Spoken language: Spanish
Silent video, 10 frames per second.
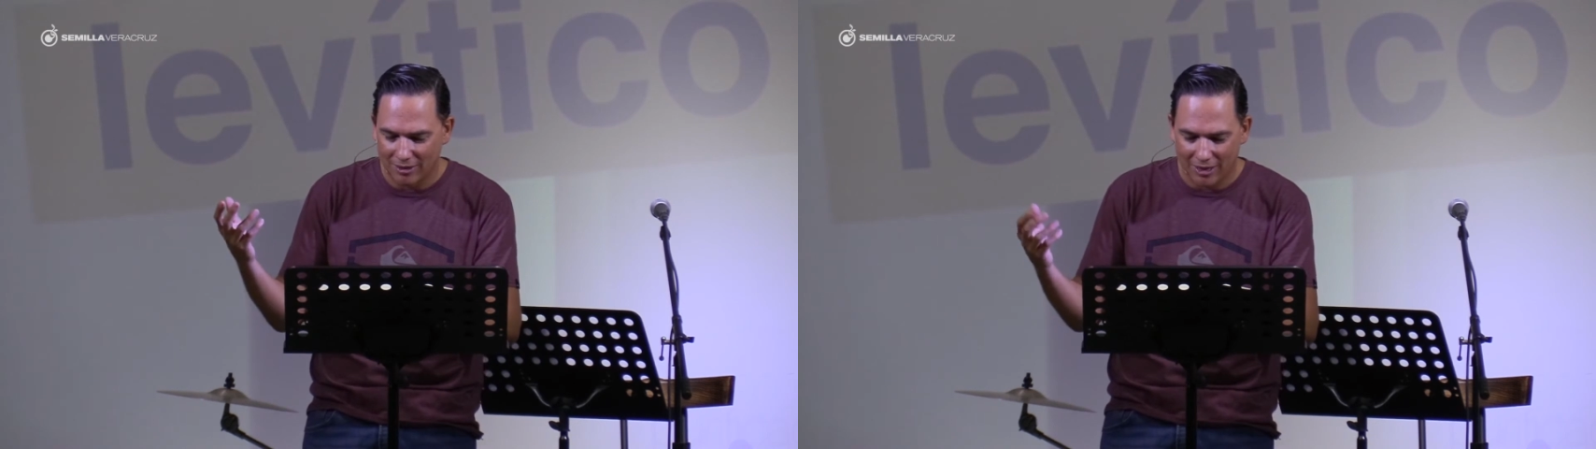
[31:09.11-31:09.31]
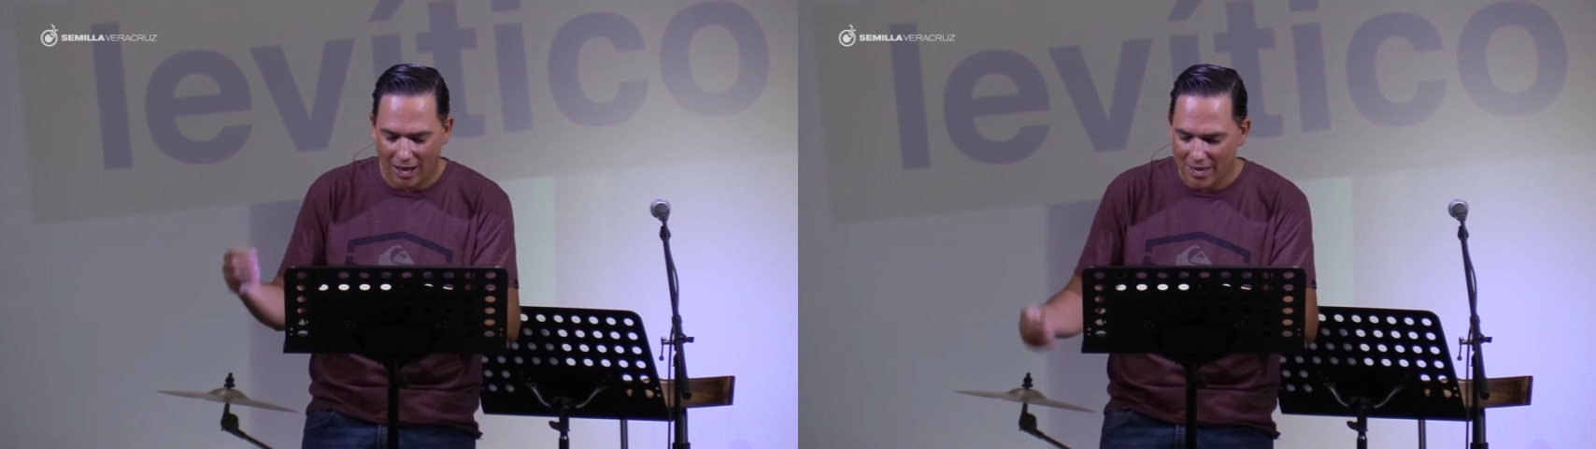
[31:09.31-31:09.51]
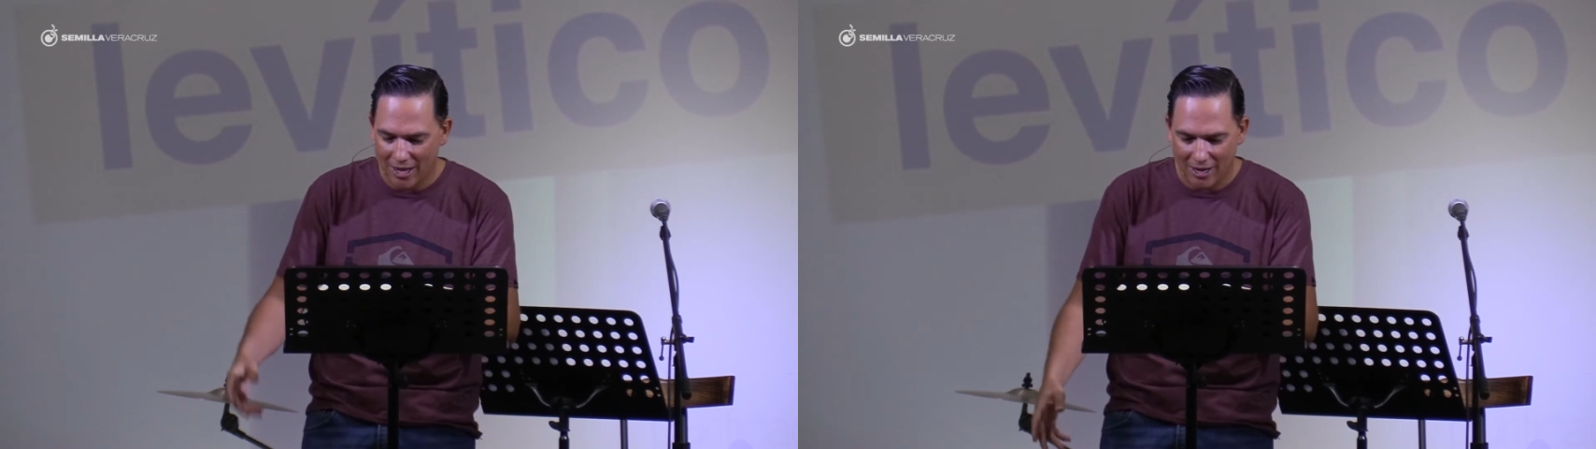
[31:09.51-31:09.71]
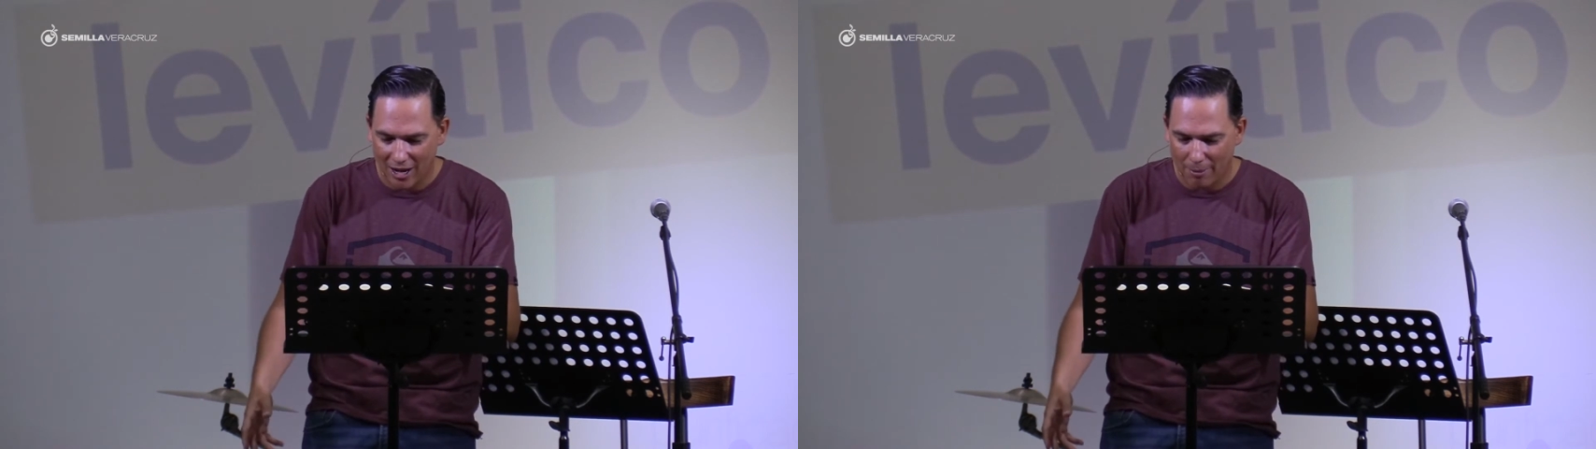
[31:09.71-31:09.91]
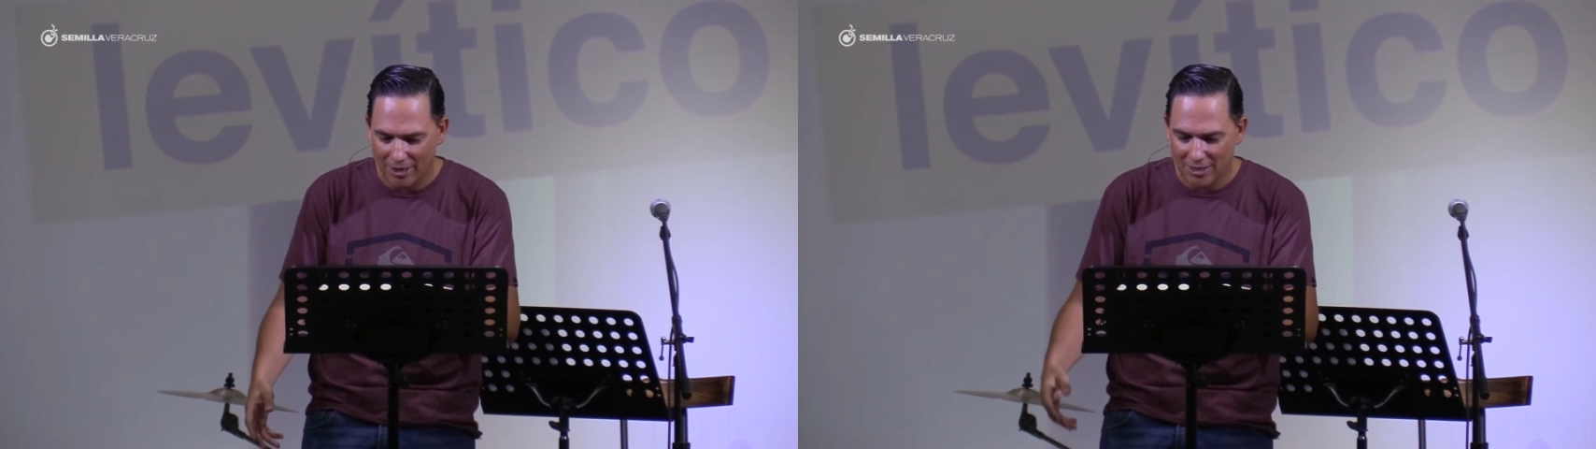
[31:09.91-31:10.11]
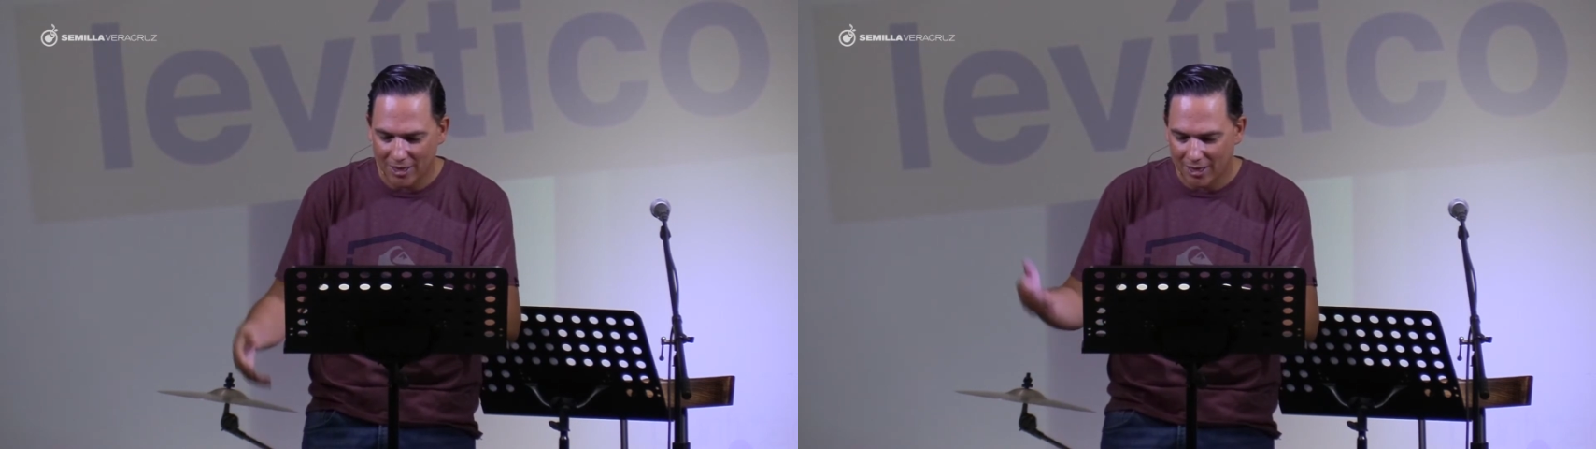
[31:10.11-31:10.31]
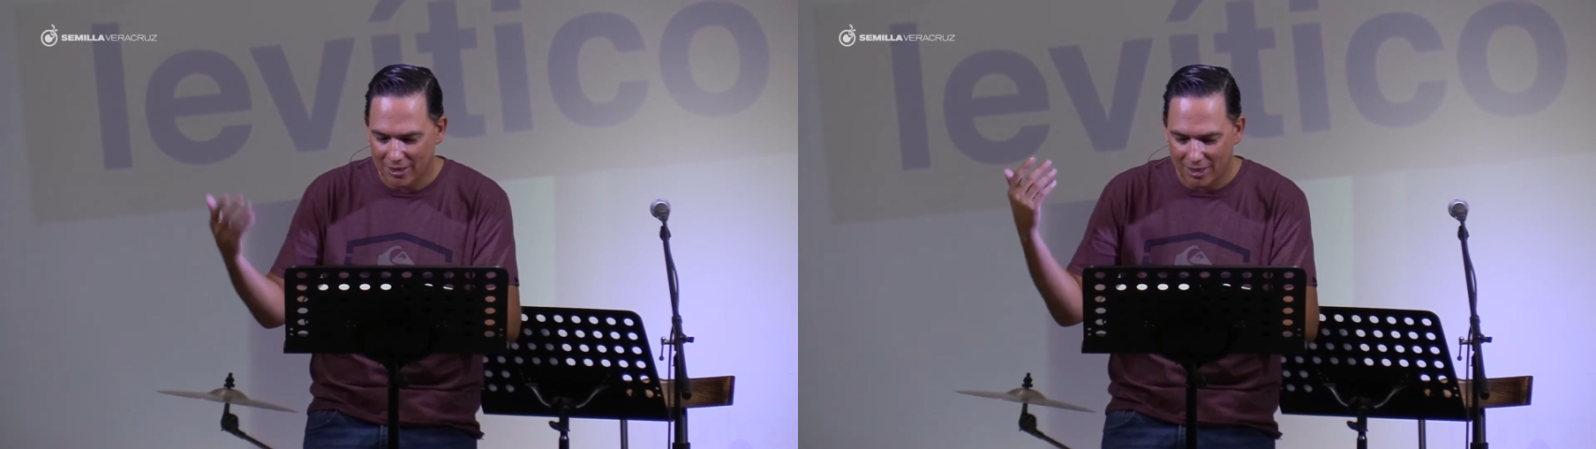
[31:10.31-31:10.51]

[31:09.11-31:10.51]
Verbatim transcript: caían en la vasija,